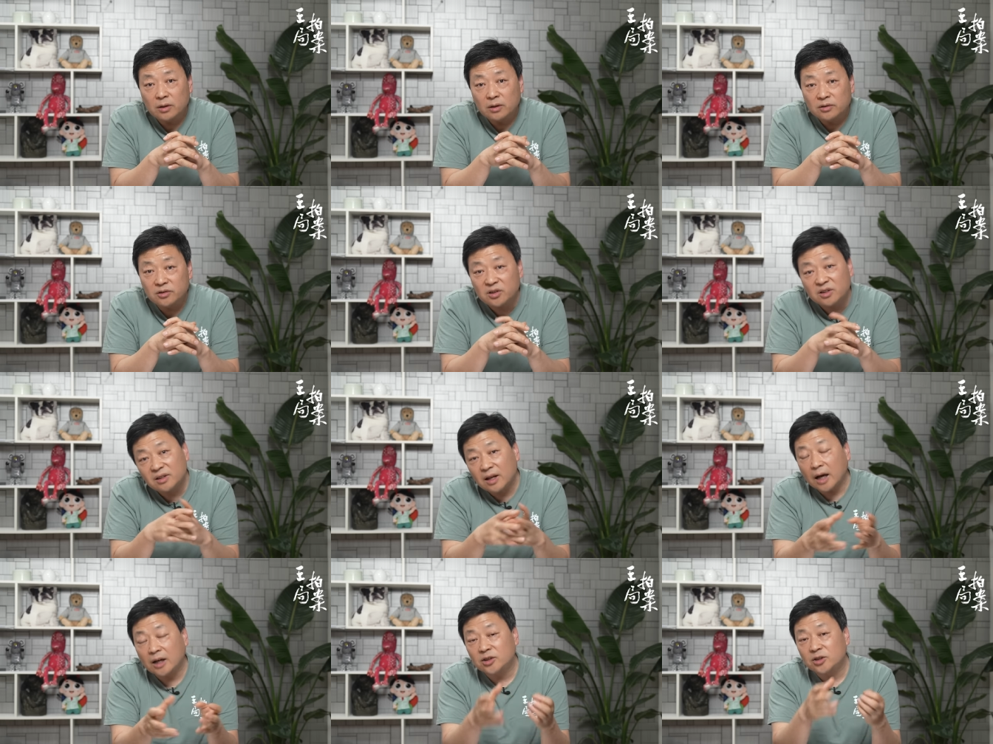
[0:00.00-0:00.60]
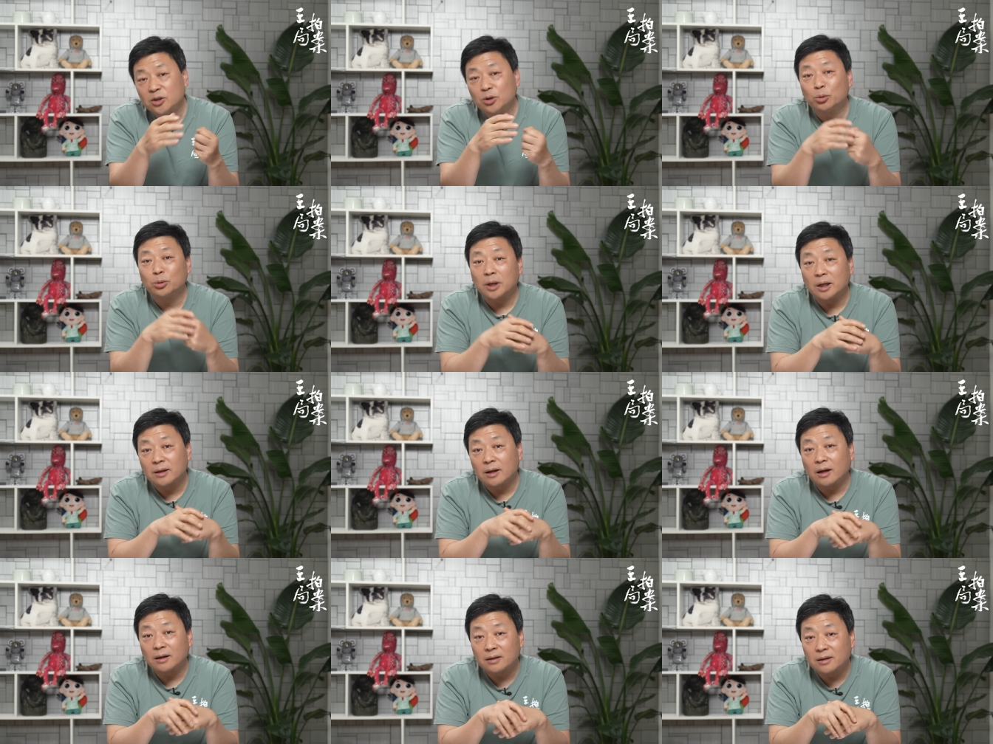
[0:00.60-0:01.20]
这哪是共
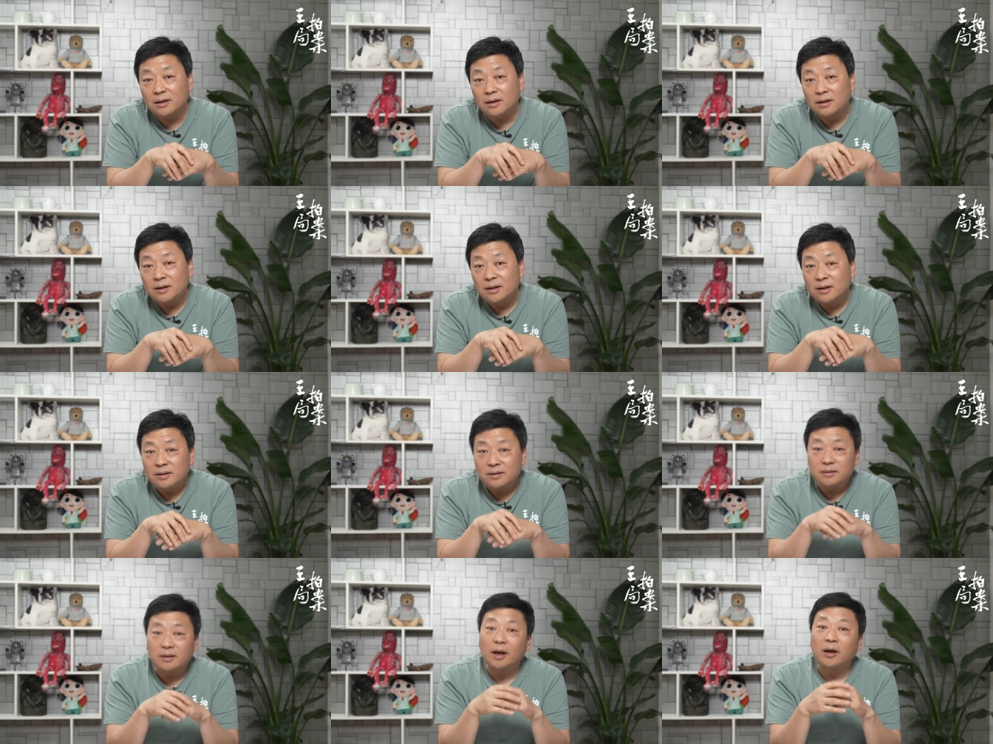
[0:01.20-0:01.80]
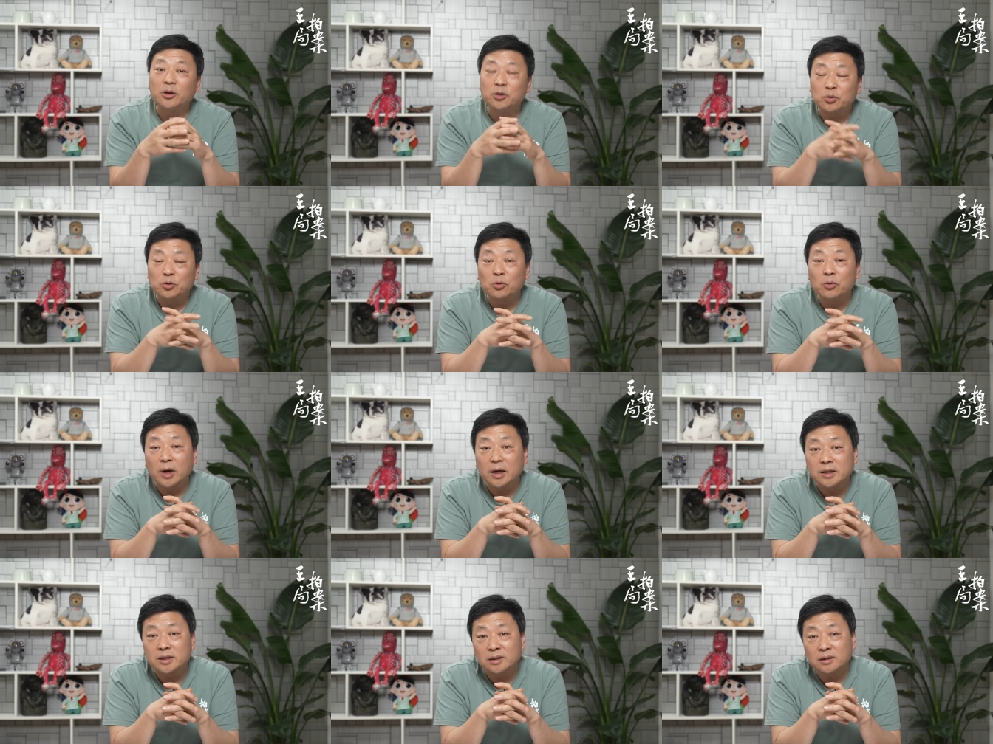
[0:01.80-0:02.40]
产党的那样一种
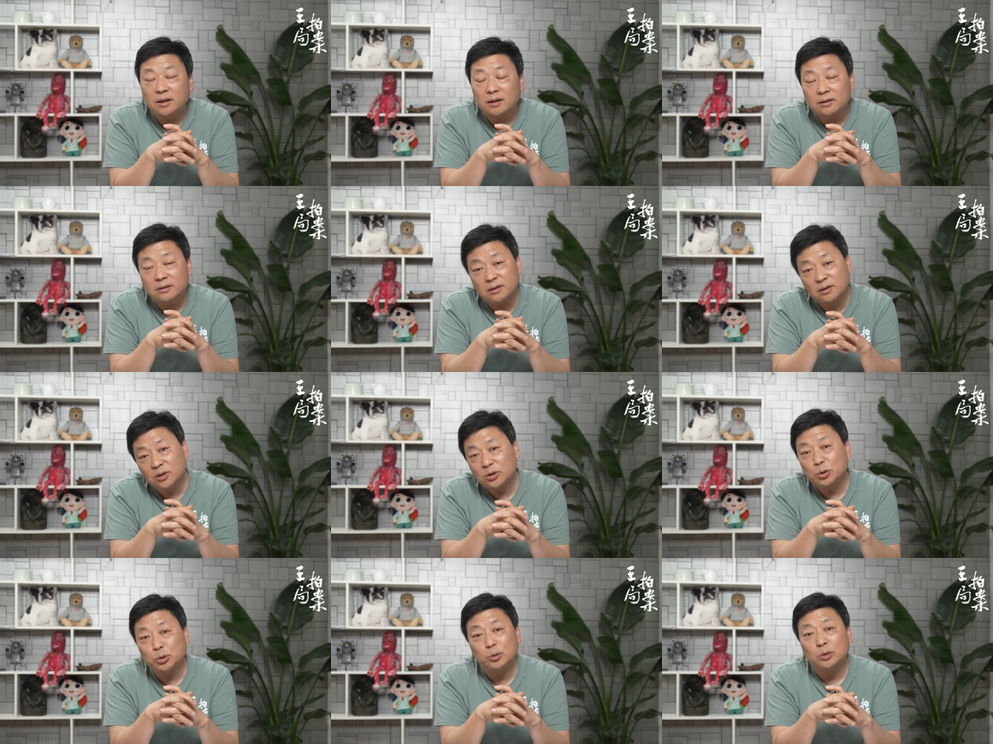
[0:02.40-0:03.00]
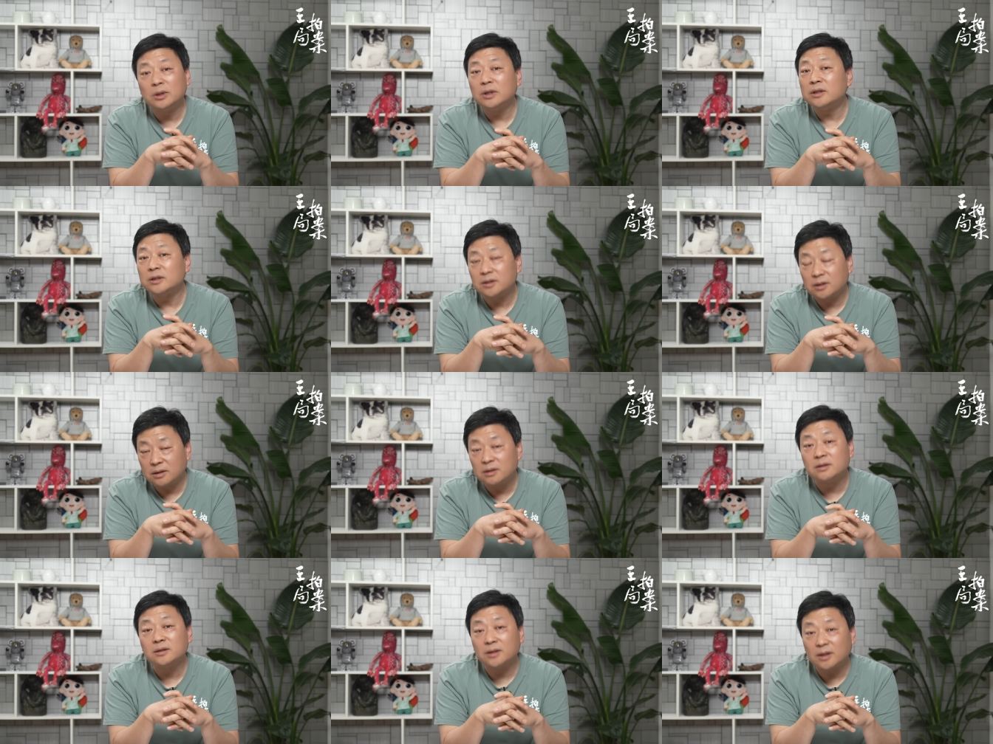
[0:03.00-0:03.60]
关系呢？那是君和
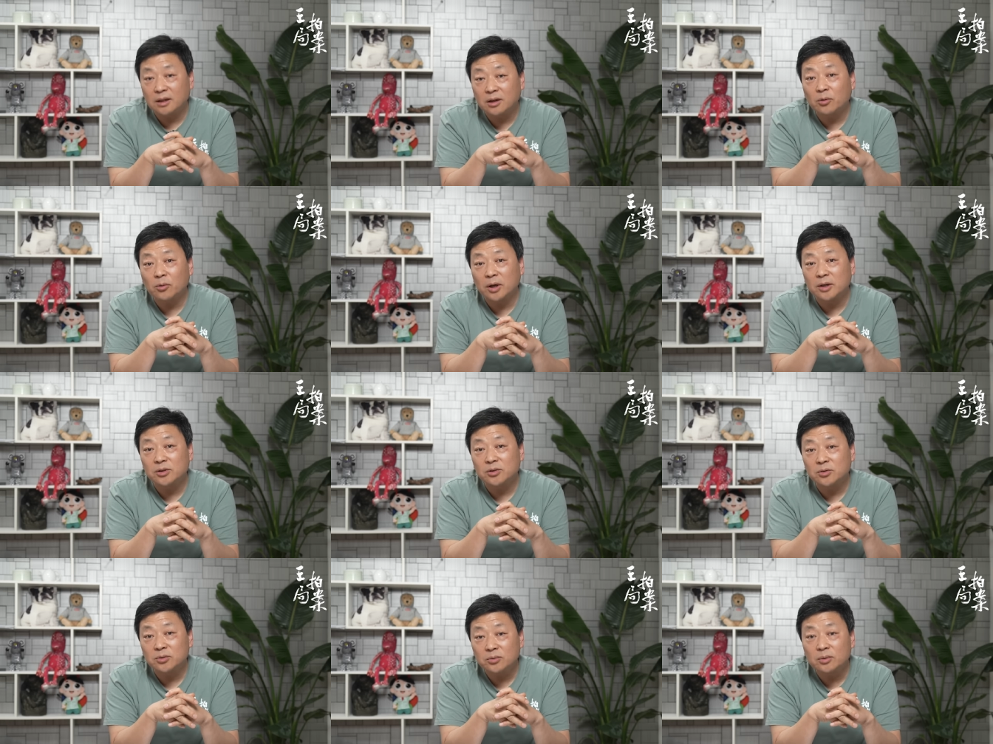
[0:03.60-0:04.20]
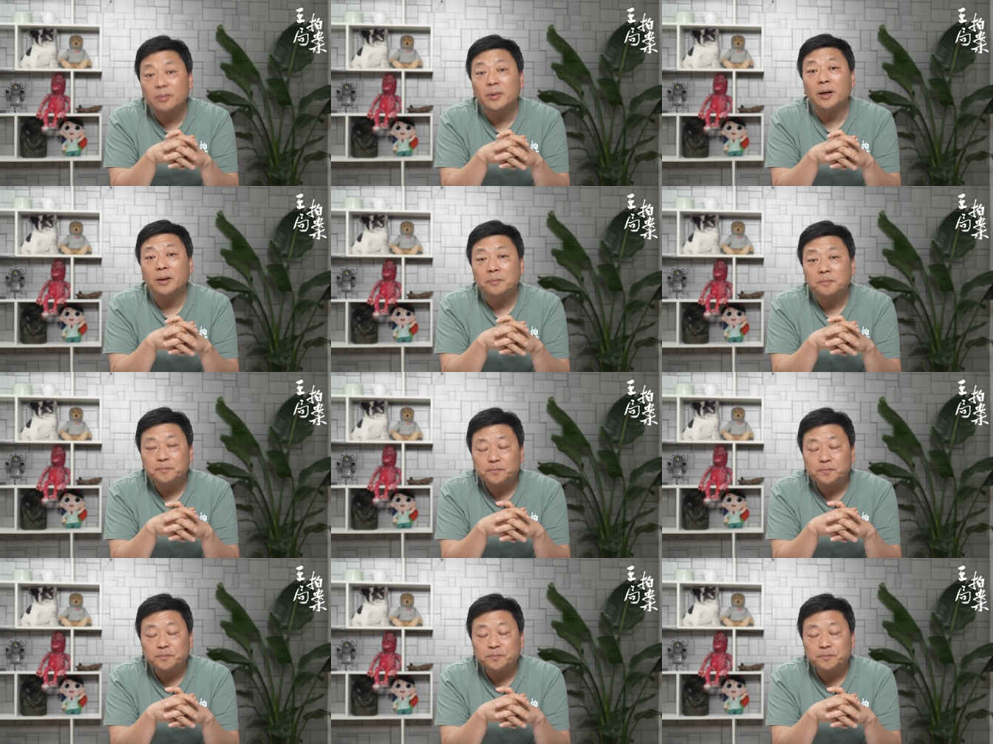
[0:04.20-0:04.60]
臣之间的关系，对吧？